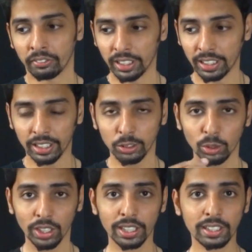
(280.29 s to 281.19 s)
வெளியிலேருந்து
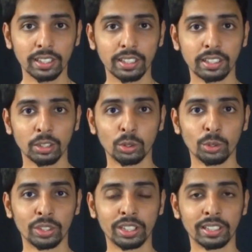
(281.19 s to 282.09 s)
உள்ளே எடுத்துக்கிட்ட அந்த ஒரு
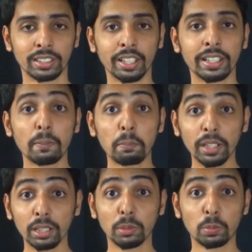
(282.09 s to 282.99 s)
விஷயத்த
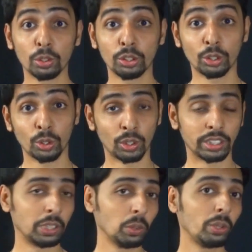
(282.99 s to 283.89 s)
எப்படி நம்ம புரிஞ்சுக்கிறோம்
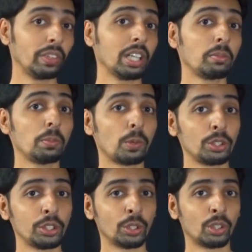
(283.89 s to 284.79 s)
அது எவ்வளோ வேகமாக
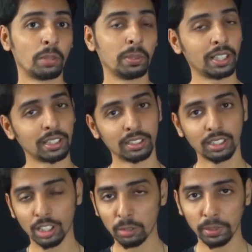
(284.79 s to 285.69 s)
புரிஞ்சுக்கிறோம் அப்படின்றது
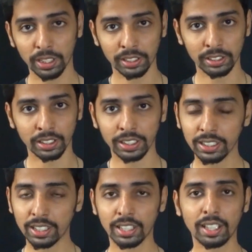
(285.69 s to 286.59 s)
தான் காம்ப்ரிஹென்ஷன்
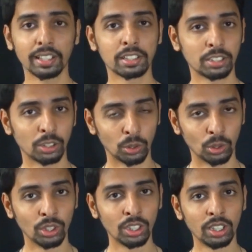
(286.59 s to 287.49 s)
இதுக்கான டெஸ்ட் இருக்கும்